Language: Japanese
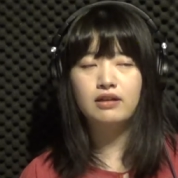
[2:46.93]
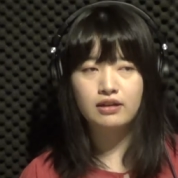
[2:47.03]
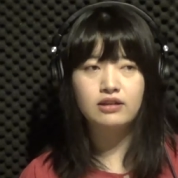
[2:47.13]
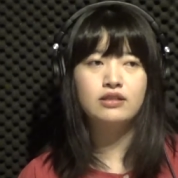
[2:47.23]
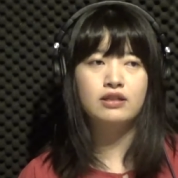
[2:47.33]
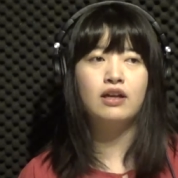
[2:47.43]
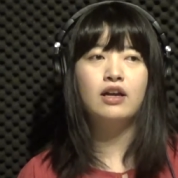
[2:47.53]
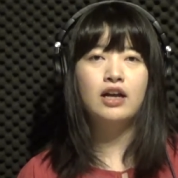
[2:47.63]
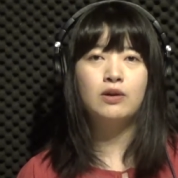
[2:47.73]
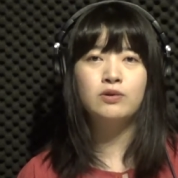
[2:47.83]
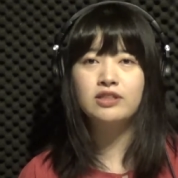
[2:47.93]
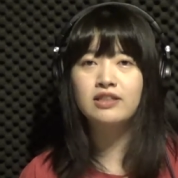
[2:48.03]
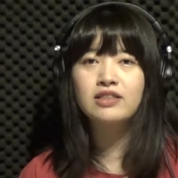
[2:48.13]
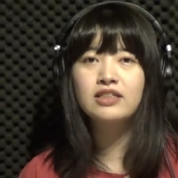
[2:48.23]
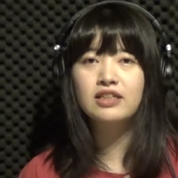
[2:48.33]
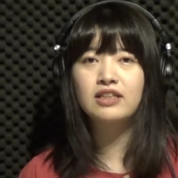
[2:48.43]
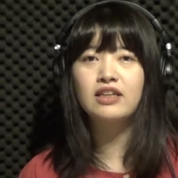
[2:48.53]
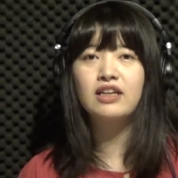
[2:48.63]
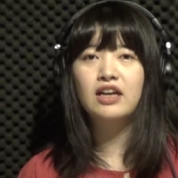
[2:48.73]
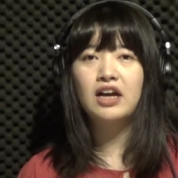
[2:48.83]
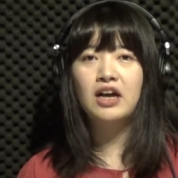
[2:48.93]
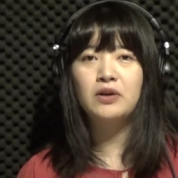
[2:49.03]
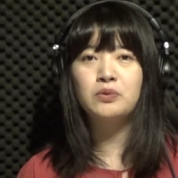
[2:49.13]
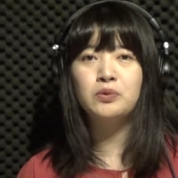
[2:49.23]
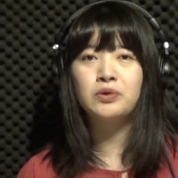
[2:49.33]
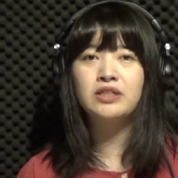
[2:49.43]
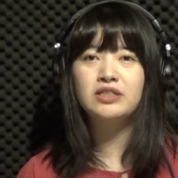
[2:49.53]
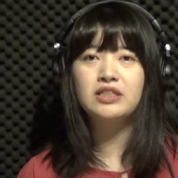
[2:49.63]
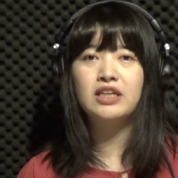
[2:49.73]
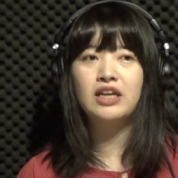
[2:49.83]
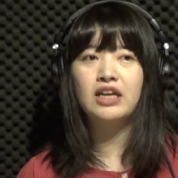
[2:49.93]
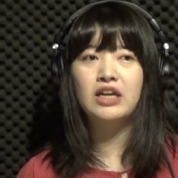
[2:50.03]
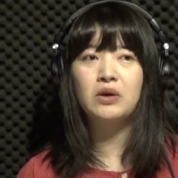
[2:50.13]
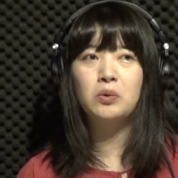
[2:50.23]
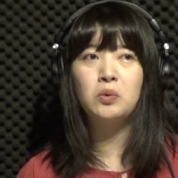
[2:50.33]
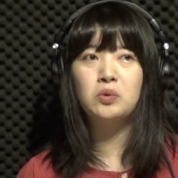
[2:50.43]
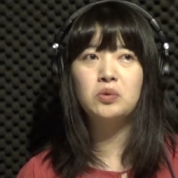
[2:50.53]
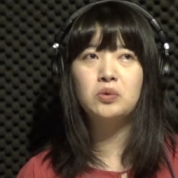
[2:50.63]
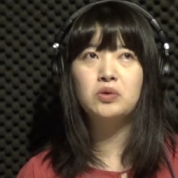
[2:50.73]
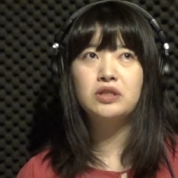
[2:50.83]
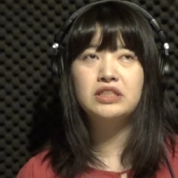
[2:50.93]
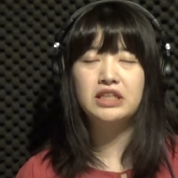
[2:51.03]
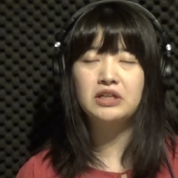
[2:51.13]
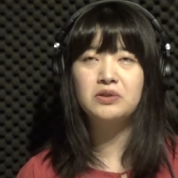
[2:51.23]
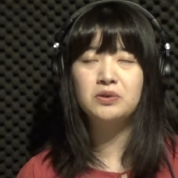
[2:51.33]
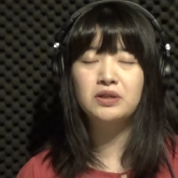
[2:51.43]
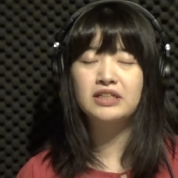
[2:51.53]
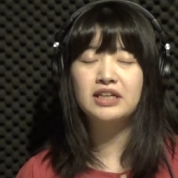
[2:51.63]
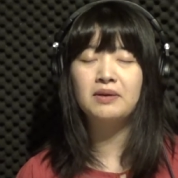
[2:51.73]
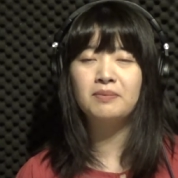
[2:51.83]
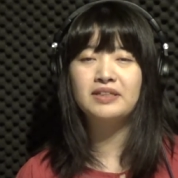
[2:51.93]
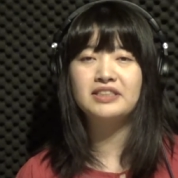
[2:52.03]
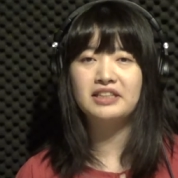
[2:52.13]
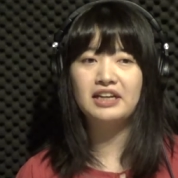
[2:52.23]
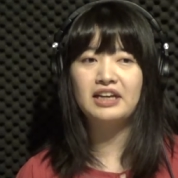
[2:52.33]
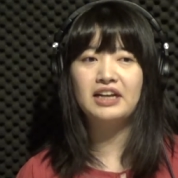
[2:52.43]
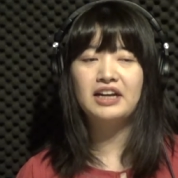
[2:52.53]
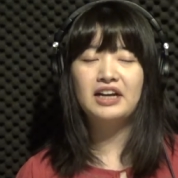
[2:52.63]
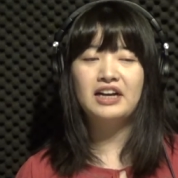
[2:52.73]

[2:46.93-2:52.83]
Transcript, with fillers: がですねあの直々にあの振り付けをしてくださいまして